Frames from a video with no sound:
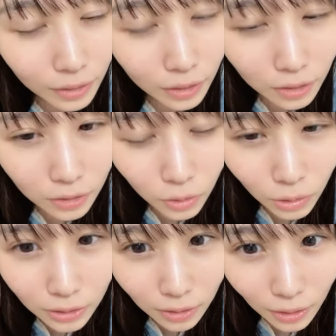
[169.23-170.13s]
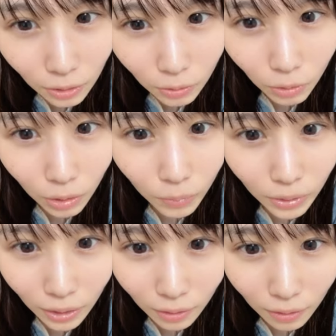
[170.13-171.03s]
ダンス動画じゃないのとかも
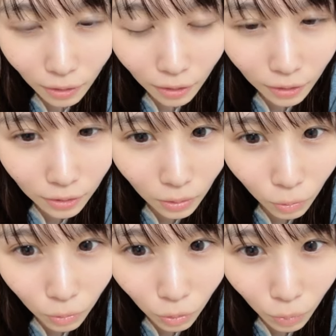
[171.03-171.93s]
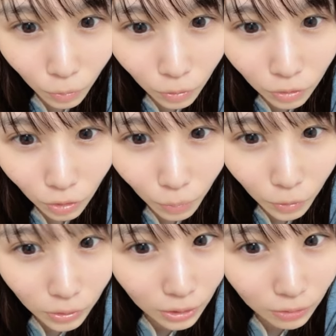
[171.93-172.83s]
ね上げていこうと思う
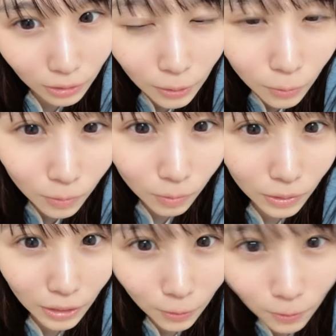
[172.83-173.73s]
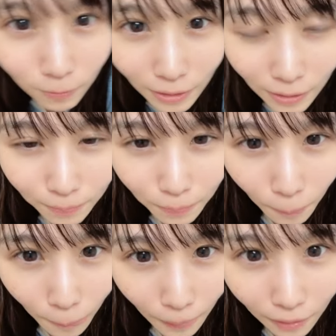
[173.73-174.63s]
思ってるけど基本は
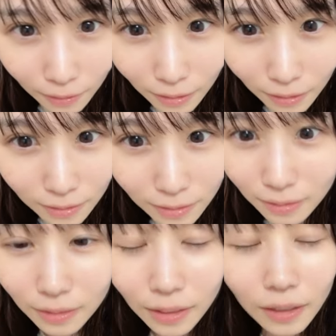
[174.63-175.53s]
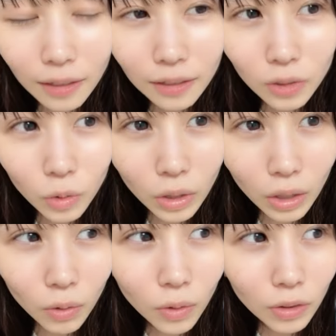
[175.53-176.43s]
ダンス動
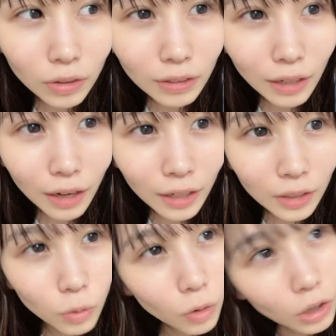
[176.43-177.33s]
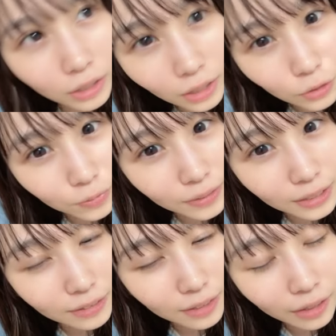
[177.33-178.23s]
画を上げとこうかなと思っ
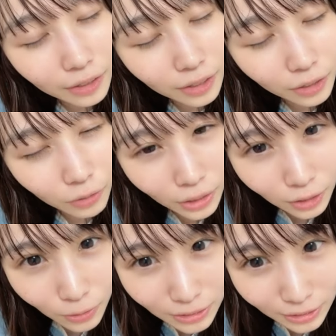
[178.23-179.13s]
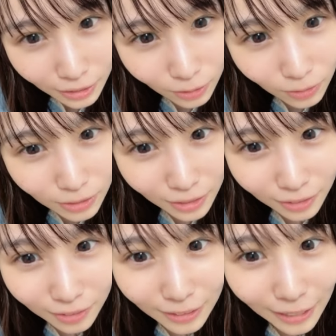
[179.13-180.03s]
てるからなんか歌ってほしいアイドルさ
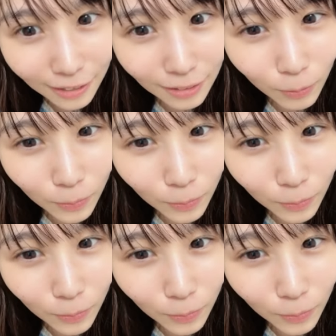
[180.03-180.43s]
んなんか